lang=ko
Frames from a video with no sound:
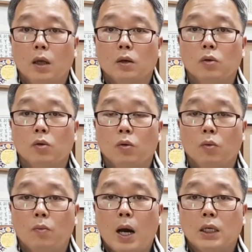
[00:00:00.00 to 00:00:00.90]
그리고
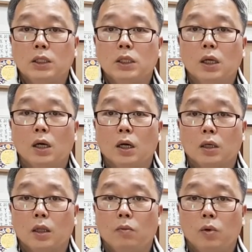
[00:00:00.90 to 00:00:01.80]
많이
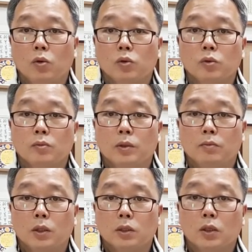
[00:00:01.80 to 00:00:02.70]
심각하게 되면 요즘은
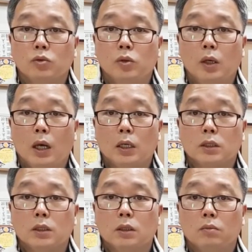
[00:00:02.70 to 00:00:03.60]
뭐 척추에
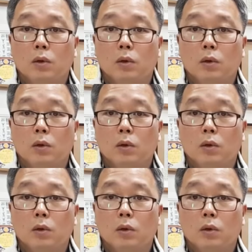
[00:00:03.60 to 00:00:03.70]
쓰는